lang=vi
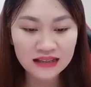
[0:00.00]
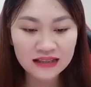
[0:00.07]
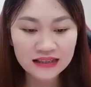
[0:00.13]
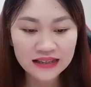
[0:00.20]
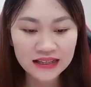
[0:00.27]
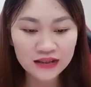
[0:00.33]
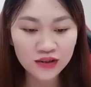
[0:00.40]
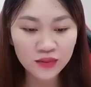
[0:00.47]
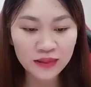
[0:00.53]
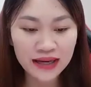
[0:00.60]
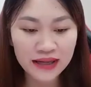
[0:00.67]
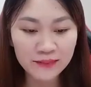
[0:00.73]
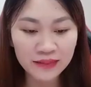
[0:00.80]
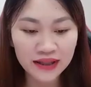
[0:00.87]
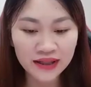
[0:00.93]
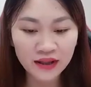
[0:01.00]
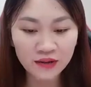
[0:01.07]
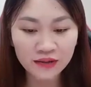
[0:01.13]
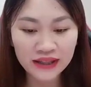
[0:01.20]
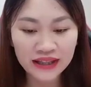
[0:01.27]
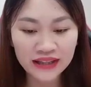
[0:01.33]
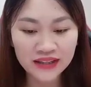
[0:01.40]
Chị giúp em lấy
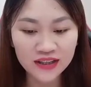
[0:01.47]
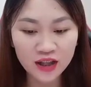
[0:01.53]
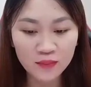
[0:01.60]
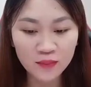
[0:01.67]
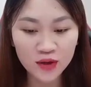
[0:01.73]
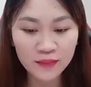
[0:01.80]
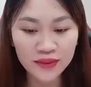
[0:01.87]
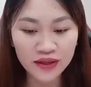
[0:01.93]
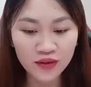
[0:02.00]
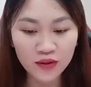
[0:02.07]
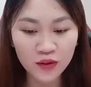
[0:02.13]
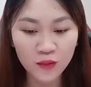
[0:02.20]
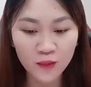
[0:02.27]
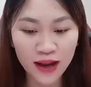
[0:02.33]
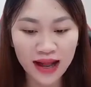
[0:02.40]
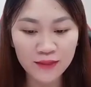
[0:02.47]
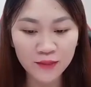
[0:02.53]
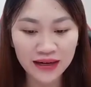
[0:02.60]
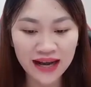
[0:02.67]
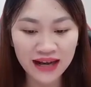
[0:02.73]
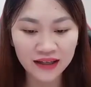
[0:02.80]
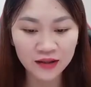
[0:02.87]
cầu kỷ cho mỗi miếng khổ qua
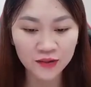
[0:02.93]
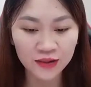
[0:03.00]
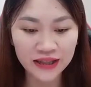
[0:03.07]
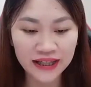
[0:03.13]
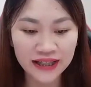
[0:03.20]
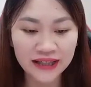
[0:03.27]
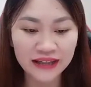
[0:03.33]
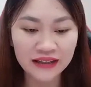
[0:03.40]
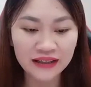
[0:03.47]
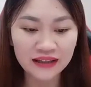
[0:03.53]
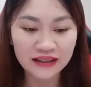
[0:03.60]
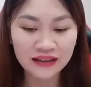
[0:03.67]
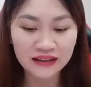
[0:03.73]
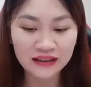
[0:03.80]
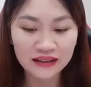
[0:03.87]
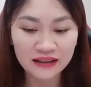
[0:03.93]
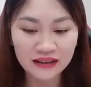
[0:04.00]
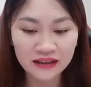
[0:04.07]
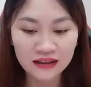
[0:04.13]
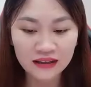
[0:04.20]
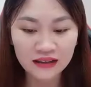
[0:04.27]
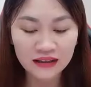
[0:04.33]
một hạt cầu kỷ.
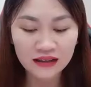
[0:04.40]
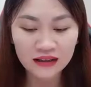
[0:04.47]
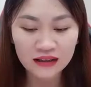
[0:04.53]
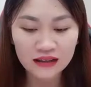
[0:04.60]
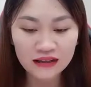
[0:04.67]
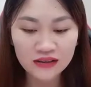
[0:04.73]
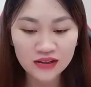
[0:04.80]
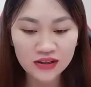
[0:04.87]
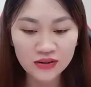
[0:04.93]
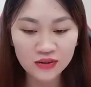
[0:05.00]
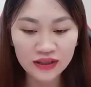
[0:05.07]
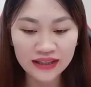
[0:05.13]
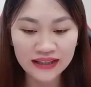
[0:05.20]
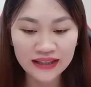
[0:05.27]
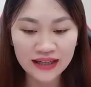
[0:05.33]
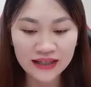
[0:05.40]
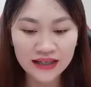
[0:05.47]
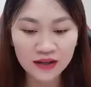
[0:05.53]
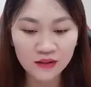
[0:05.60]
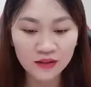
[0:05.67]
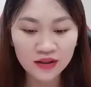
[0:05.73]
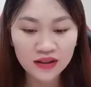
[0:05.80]
Chu Linh gật
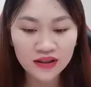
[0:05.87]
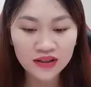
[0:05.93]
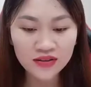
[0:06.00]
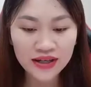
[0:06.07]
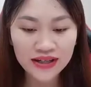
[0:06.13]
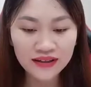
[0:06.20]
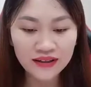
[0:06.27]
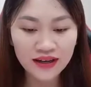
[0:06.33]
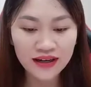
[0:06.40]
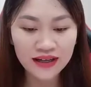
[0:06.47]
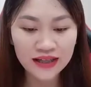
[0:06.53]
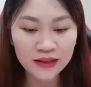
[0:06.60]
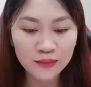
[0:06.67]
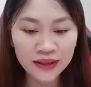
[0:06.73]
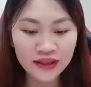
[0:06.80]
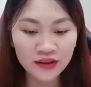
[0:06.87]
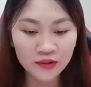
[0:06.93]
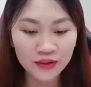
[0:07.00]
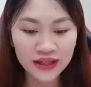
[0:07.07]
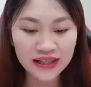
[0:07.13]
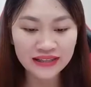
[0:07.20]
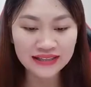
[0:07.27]
đầu, xoay người lấy bình
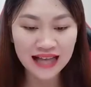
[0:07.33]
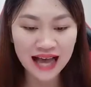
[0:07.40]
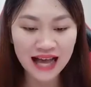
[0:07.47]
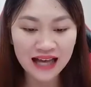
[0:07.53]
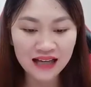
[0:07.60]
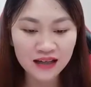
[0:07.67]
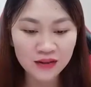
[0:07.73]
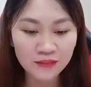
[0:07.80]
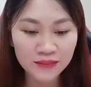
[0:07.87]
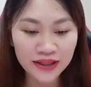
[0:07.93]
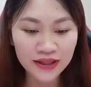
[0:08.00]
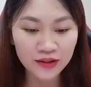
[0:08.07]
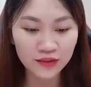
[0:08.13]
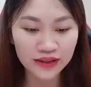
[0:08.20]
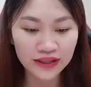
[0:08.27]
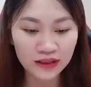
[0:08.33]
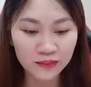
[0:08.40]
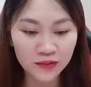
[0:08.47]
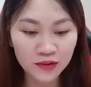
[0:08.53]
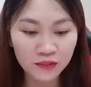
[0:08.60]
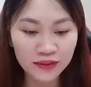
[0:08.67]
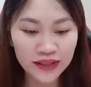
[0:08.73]
cầu kỷ ra, bắt đầu
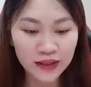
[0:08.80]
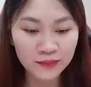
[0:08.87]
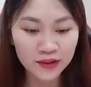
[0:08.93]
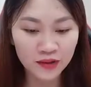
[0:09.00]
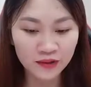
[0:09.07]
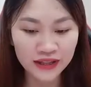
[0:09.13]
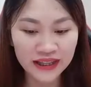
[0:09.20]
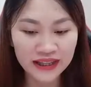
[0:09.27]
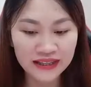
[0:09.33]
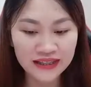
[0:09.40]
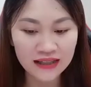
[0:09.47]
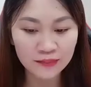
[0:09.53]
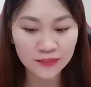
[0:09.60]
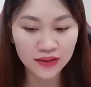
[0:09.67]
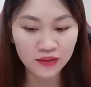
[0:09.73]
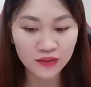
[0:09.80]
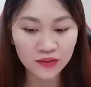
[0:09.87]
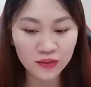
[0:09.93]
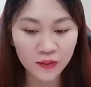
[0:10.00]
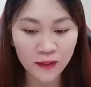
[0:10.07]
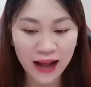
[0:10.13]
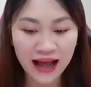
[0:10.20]
nghiếm túp điểm cầu kỷ trên miếng
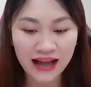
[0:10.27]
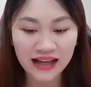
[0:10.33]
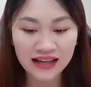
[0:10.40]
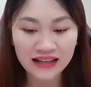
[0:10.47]
khổ qua.